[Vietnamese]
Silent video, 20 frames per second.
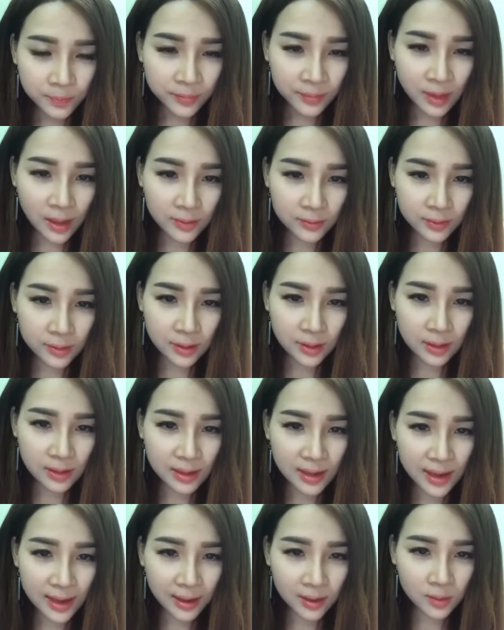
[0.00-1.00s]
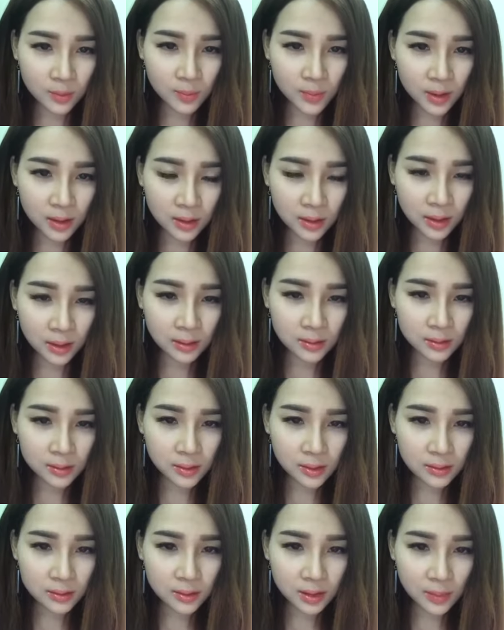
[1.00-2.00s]
Tại vì cái da của mình á,
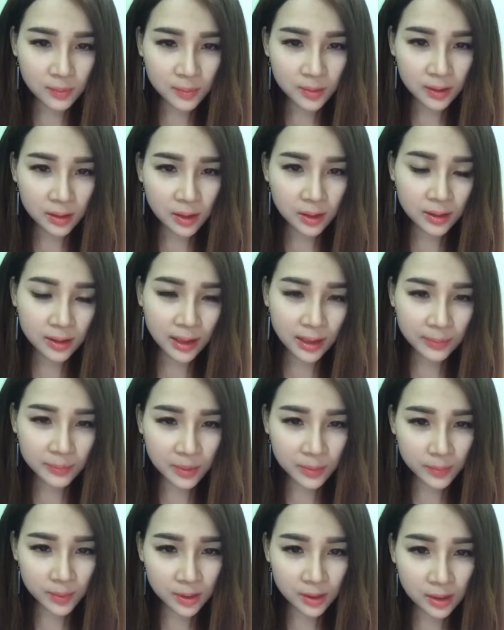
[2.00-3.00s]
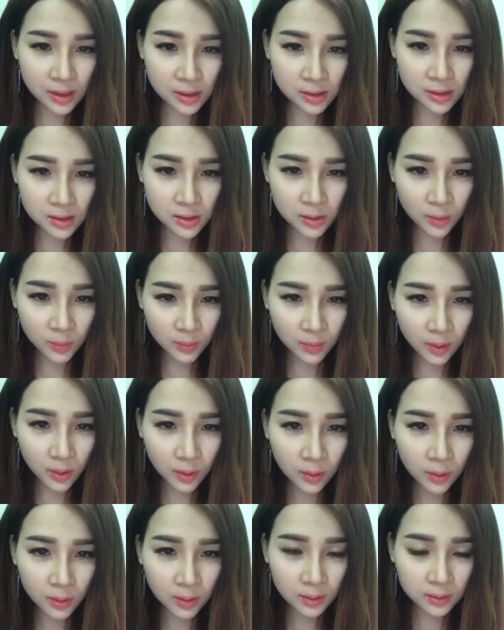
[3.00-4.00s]
trong cái thời gian mà mình ngưng sử dụng
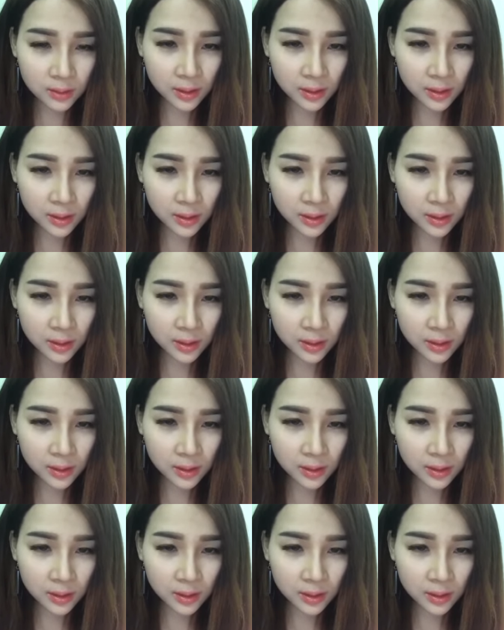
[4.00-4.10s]
thuốc